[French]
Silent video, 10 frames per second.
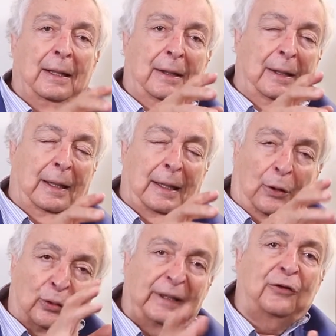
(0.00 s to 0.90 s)
la,
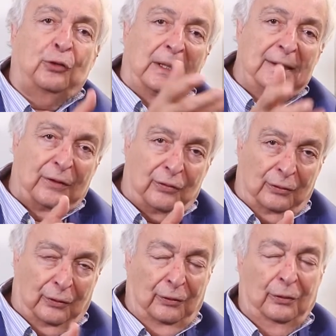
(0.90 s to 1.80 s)

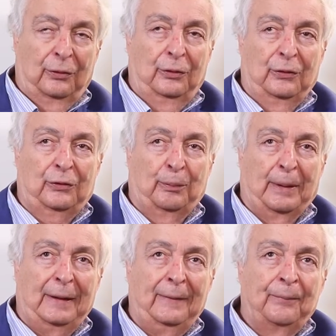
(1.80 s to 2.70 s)
contextualisation de, ce
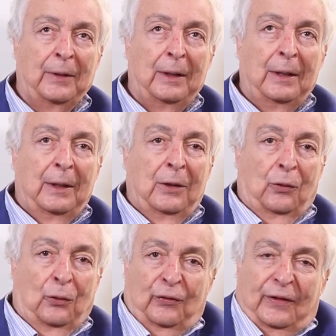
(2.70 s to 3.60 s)
pacte,
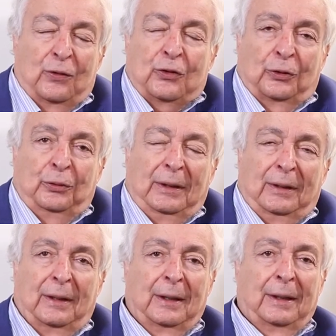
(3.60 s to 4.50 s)
on sait
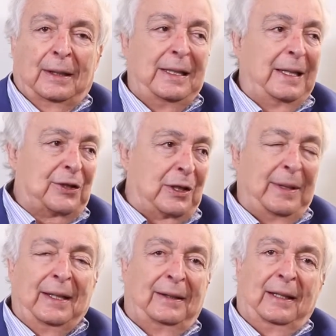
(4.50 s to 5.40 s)
aujourd'hui qu'il n'a
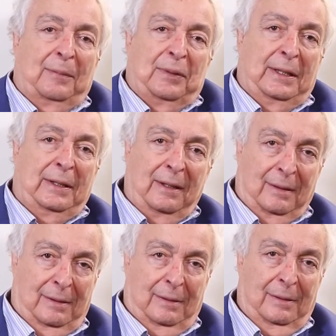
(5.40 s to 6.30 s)
jamais été appliqué
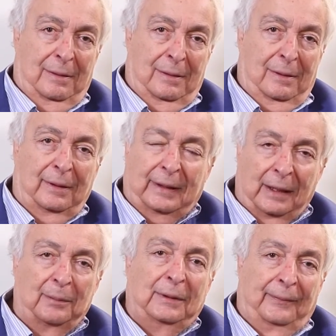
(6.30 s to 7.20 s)
euh,
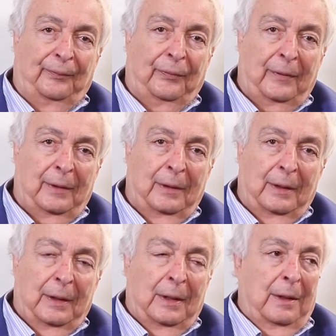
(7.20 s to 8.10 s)
entièrement.
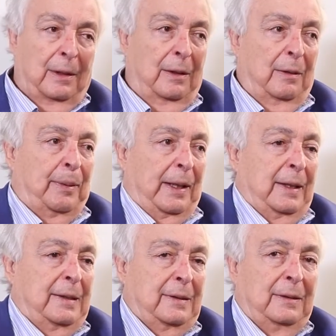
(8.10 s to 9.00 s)
Euh, par
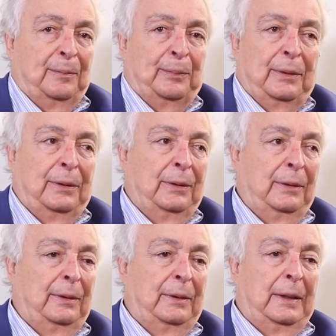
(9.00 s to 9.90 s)
exemple,
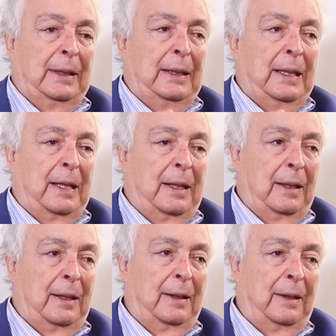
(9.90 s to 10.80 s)
euh,
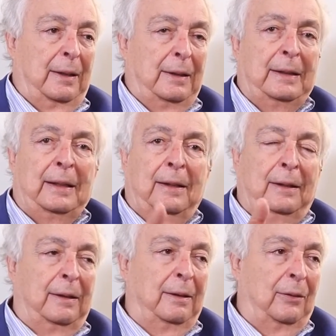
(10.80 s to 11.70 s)
euh, il
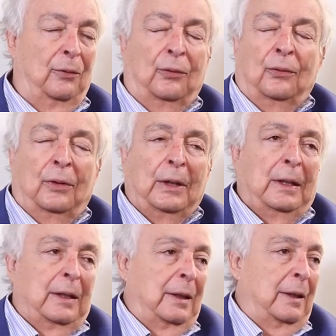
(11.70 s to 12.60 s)

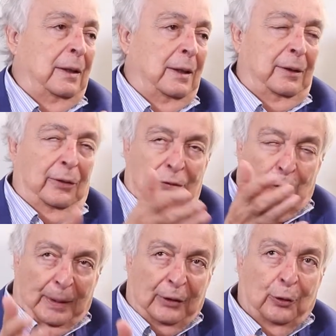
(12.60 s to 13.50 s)
est, dans
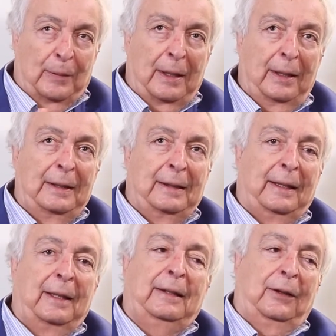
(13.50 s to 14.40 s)
ce pacte de main il
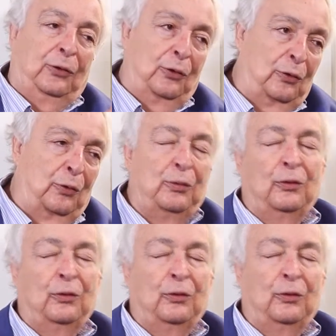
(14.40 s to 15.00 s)
était interdit aux,